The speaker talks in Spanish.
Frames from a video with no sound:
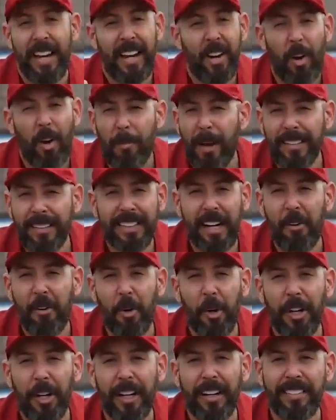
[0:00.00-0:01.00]
lo más
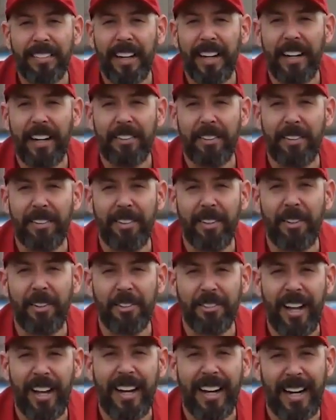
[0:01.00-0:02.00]
seguro es que este ejercicio
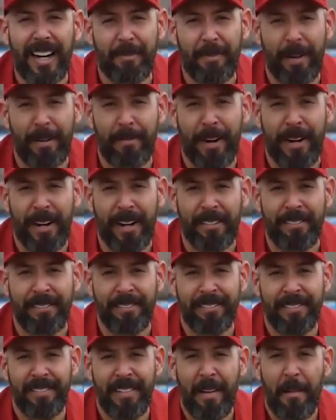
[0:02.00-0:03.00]
no salga a la primera
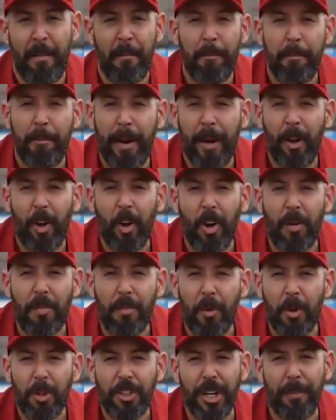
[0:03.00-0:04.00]
pero con
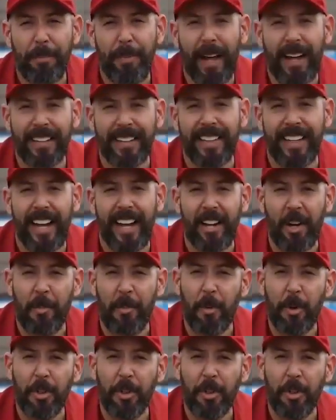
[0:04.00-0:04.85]
mucha práctica y con